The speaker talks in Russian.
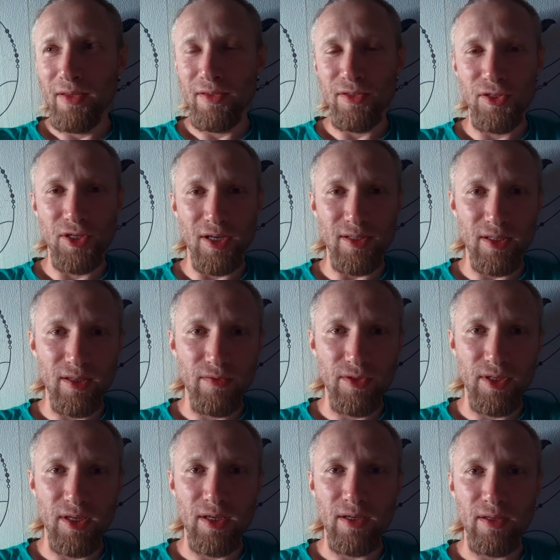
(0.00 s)
Сейчас они
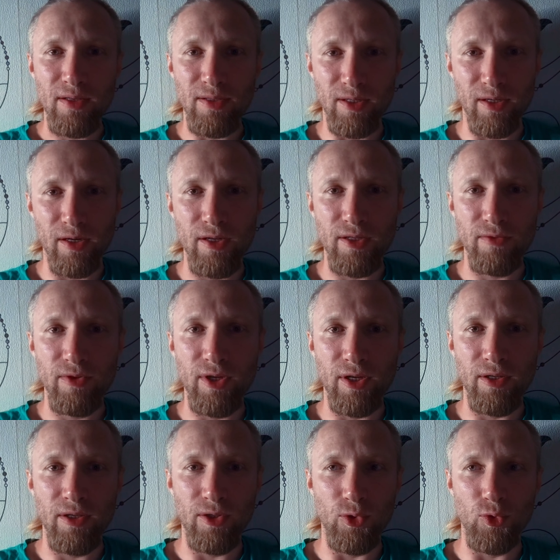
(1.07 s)
все закрыли свои
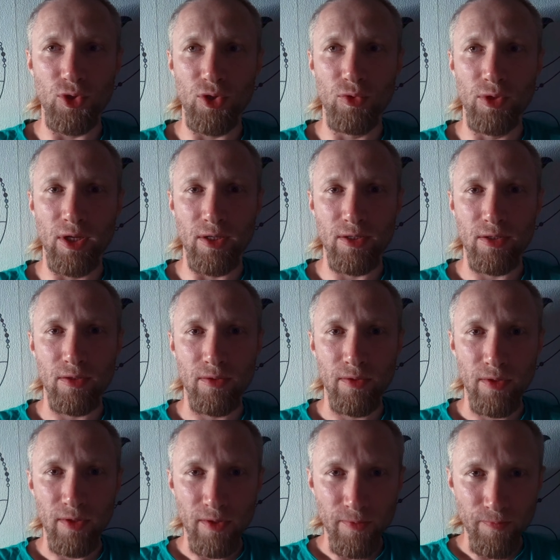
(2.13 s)
кредиты уже у нас
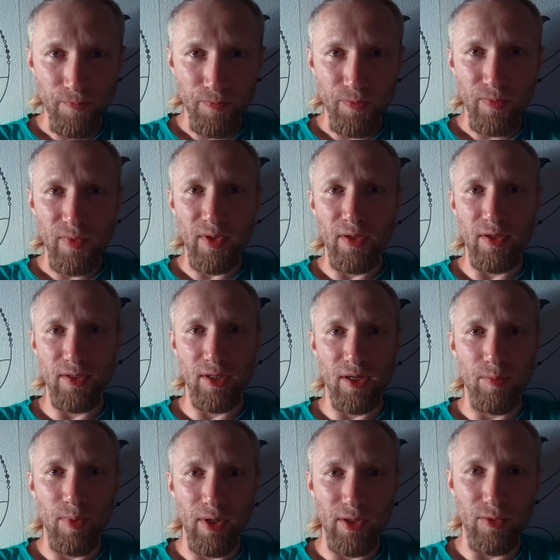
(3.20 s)
и
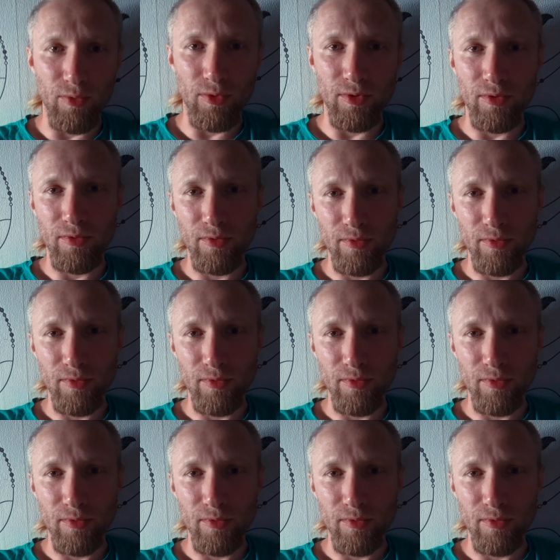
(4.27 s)
зарабатывают